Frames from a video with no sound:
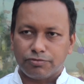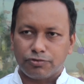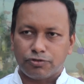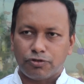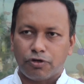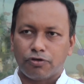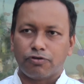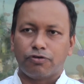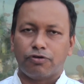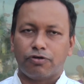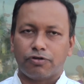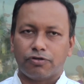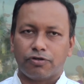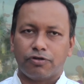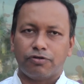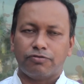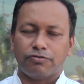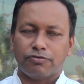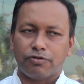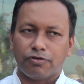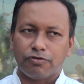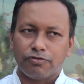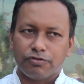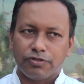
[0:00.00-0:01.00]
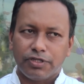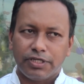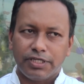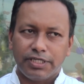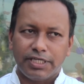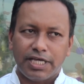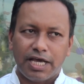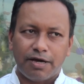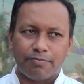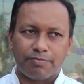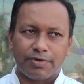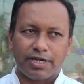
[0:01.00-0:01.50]
সংগঠন তরুণদের
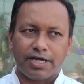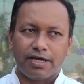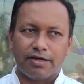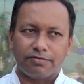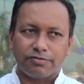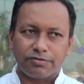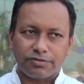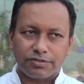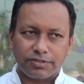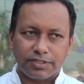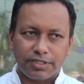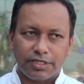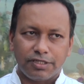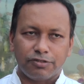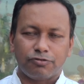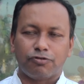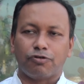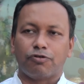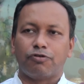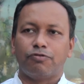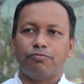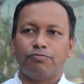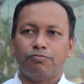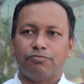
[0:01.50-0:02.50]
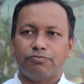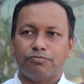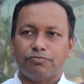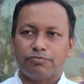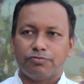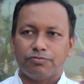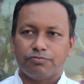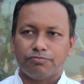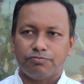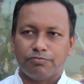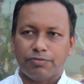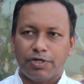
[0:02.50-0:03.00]
নিয়ে আমরা এই তরুণ
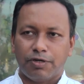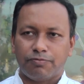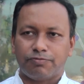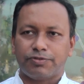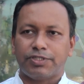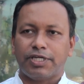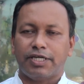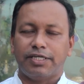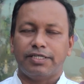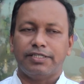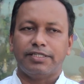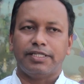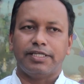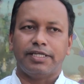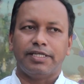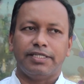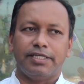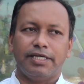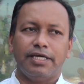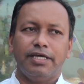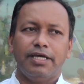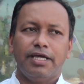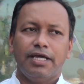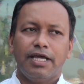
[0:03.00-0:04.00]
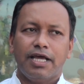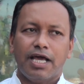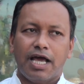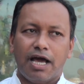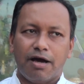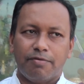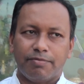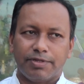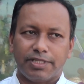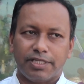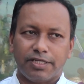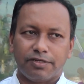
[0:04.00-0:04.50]
ব্যবসায়ীদের নিয়ে
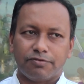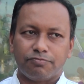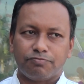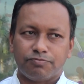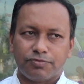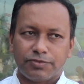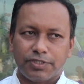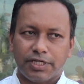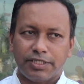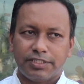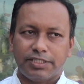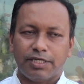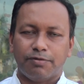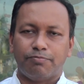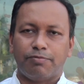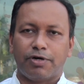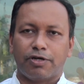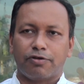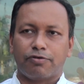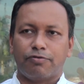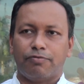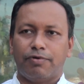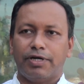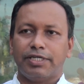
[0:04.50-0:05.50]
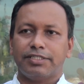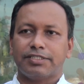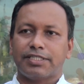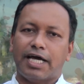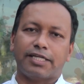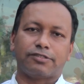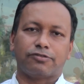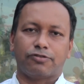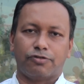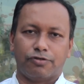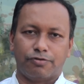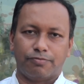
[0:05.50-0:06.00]
আমাদের এই চেম্বার কমার্স
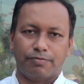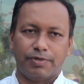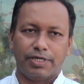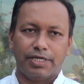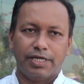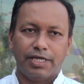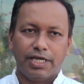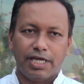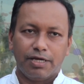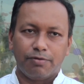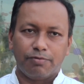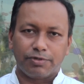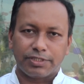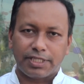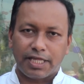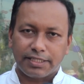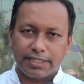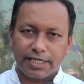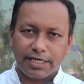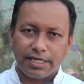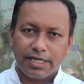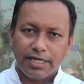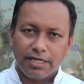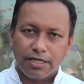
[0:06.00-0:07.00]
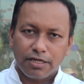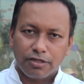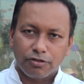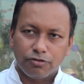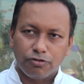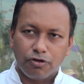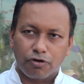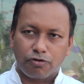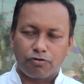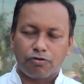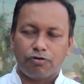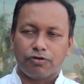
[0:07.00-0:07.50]
কাজ করবে এবং তাদের
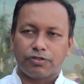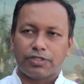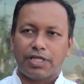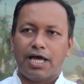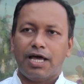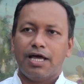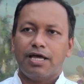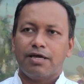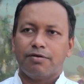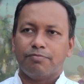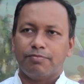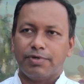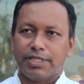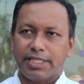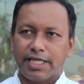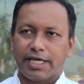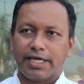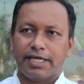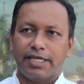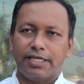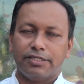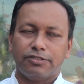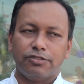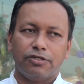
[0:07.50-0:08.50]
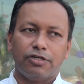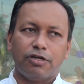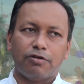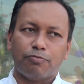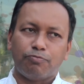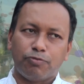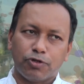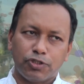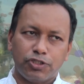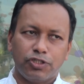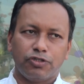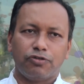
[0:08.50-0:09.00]
দক্ষতা মেধা জ্ঞানের জন্য
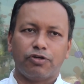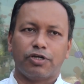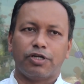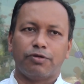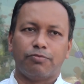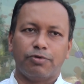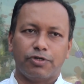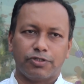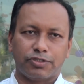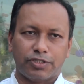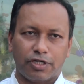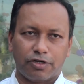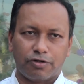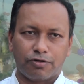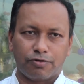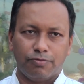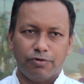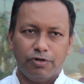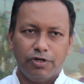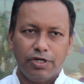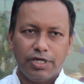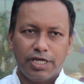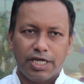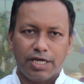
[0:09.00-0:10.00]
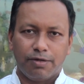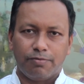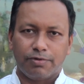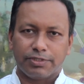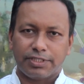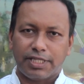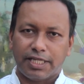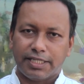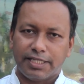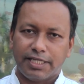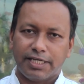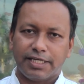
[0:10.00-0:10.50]
আমরা প্রশিক্ষণের ব্যবস্থা করব এবং
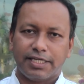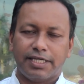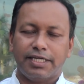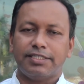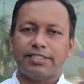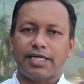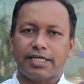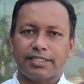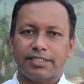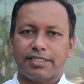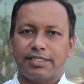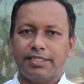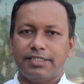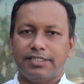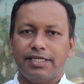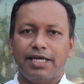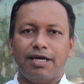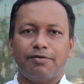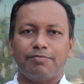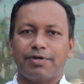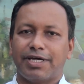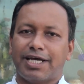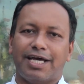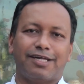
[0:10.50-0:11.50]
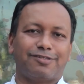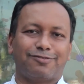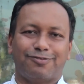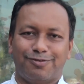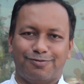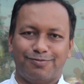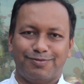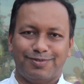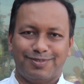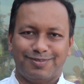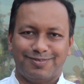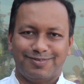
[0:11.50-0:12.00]
তাদেরকে সাথে নিয়ে আমরা কাজ করব